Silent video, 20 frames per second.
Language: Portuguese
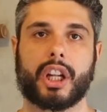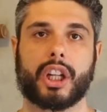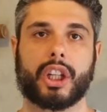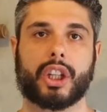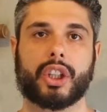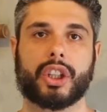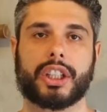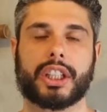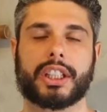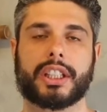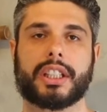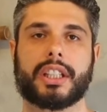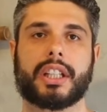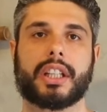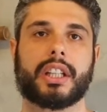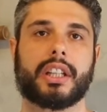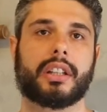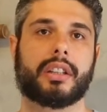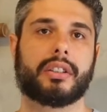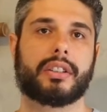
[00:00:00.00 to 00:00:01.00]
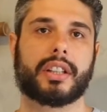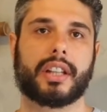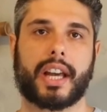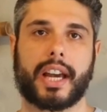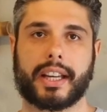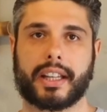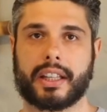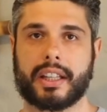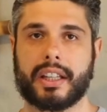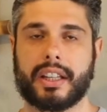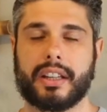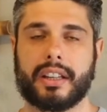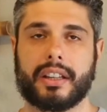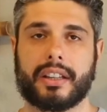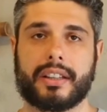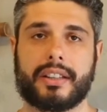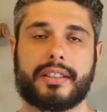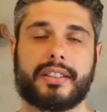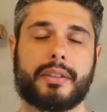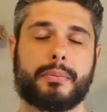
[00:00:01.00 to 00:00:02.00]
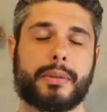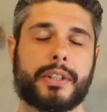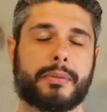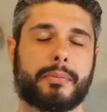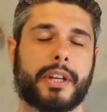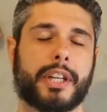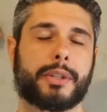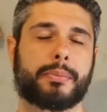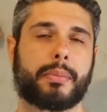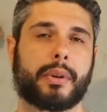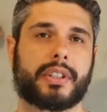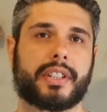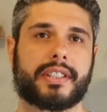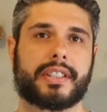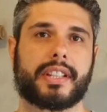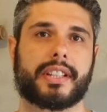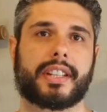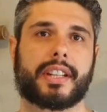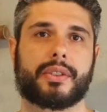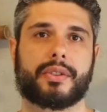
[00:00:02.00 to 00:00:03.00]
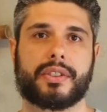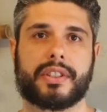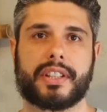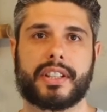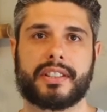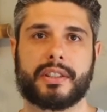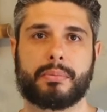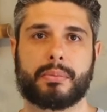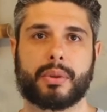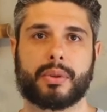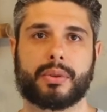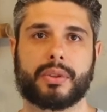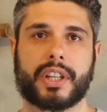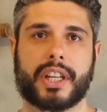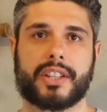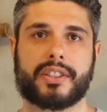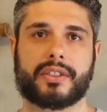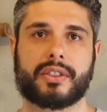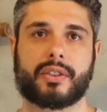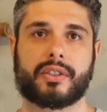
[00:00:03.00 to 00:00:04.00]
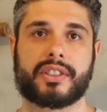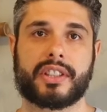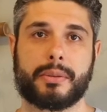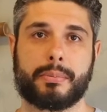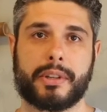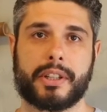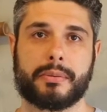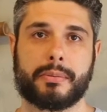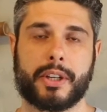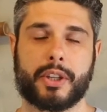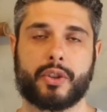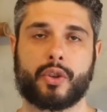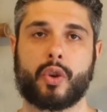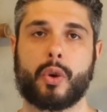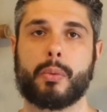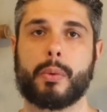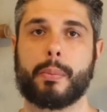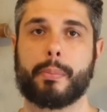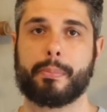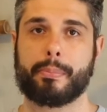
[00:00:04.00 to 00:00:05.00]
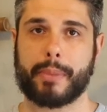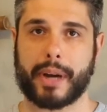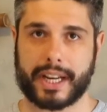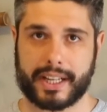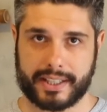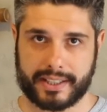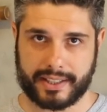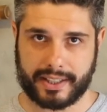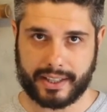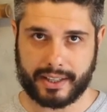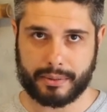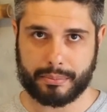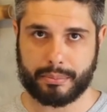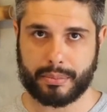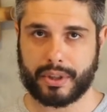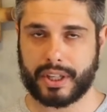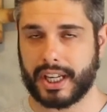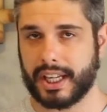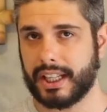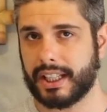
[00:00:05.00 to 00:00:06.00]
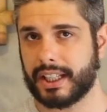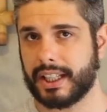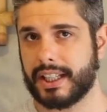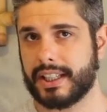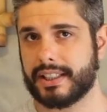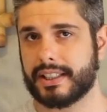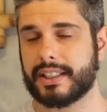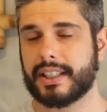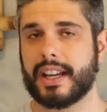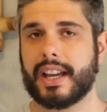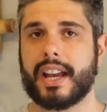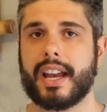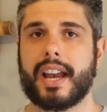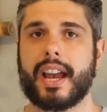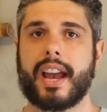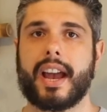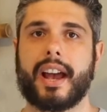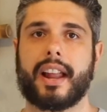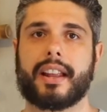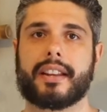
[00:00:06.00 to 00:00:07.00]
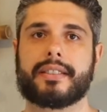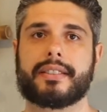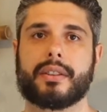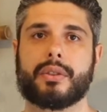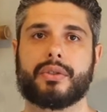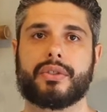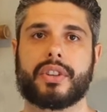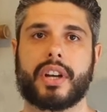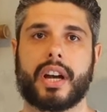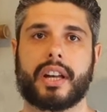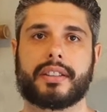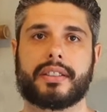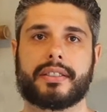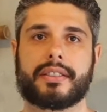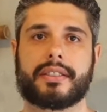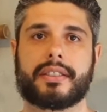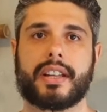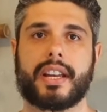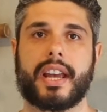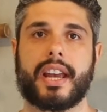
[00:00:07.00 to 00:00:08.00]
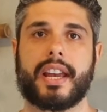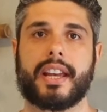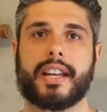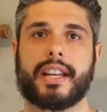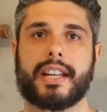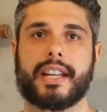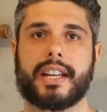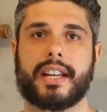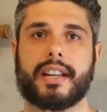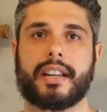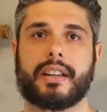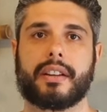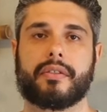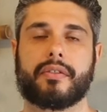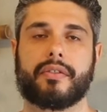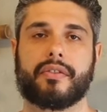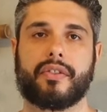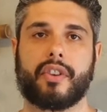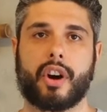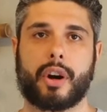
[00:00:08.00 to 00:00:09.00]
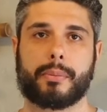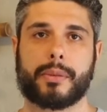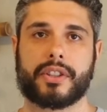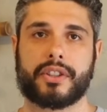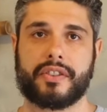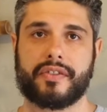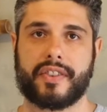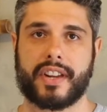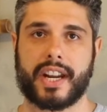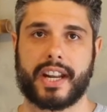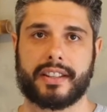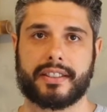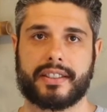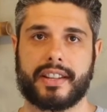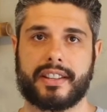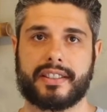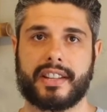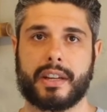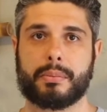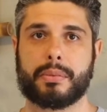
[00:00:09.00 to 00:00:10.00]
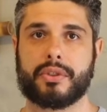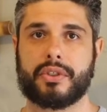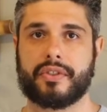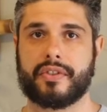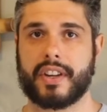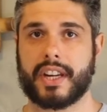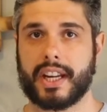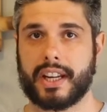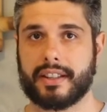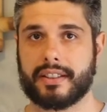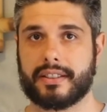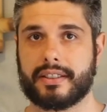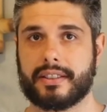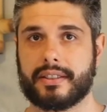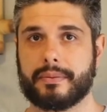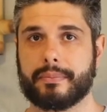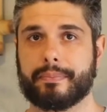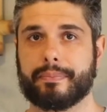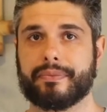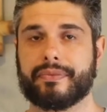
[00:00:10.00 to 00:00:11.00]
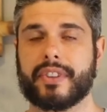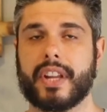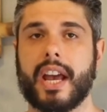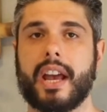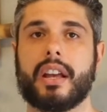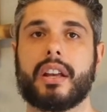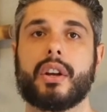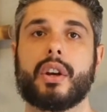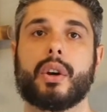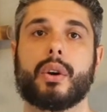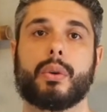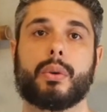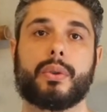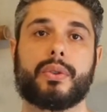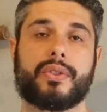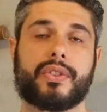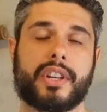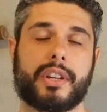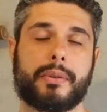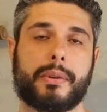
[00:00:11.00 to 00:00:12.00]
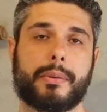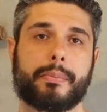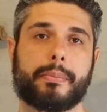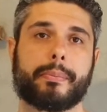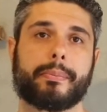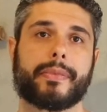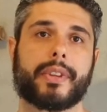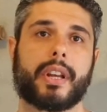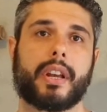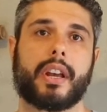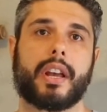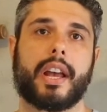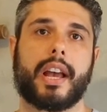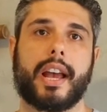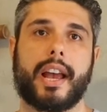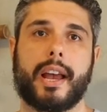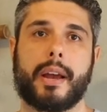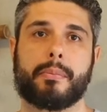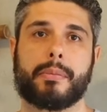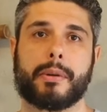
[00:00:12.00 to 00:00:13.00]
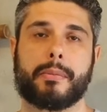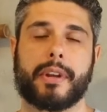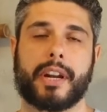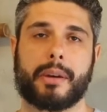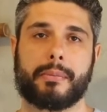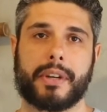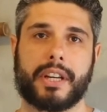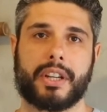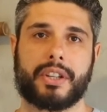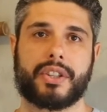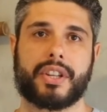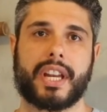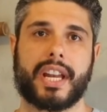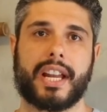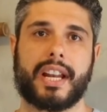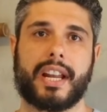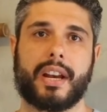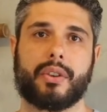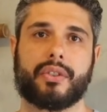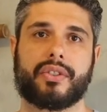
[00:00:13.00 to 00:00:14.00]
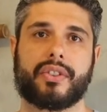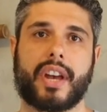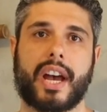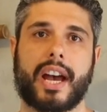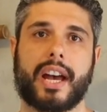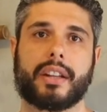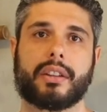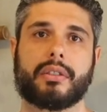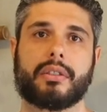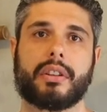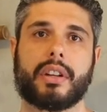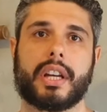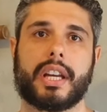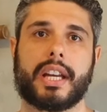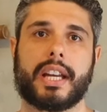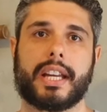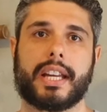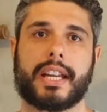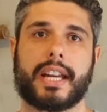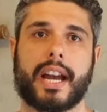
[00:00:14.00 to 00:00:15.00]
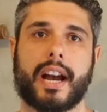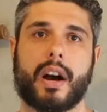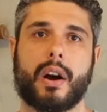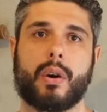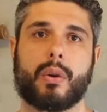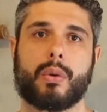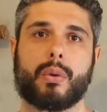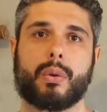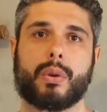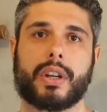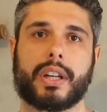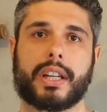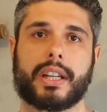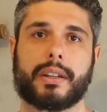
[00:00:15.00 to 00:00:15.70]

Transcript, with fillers: look e look like, que simplesmente podem ser traduzidas em português simplesmente como parecer, porém em inglês elas são usadas em formas diferentes, em exemplos diferentes, né? O sim é, primeiramente, ele é usado em algo,